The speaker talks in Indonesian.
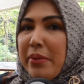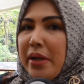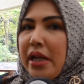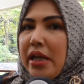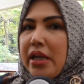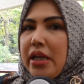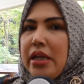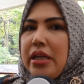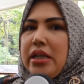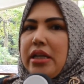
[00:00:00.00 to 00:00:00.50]

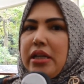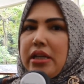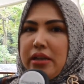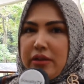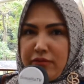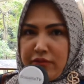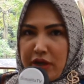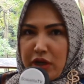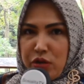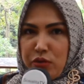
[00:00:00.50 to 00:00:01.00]
apalagi
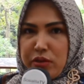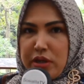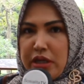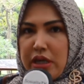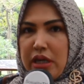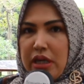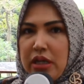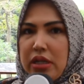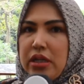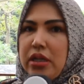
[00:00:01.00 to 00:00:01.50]
di
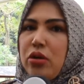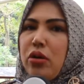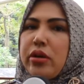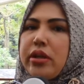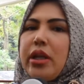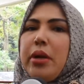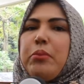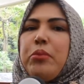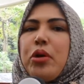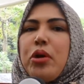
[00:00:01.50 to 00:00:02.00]
venue-nya
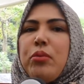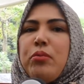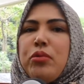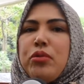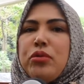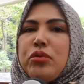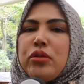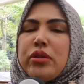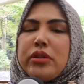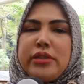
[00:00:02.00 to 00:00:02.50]
di Hotel
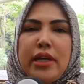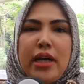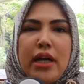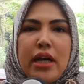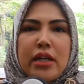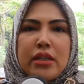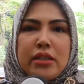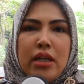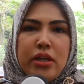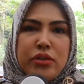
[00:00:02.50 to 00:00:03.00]
Borobudur
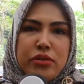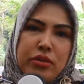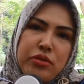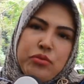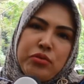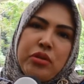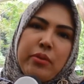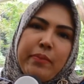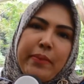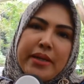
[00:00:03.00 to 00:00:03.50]
Jakarta
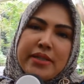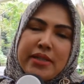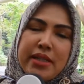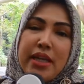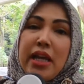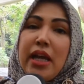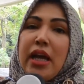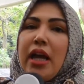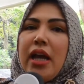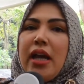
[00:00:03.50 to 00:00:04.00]
yang sudah
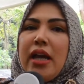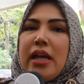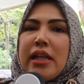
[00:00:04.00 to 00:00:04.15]
pasti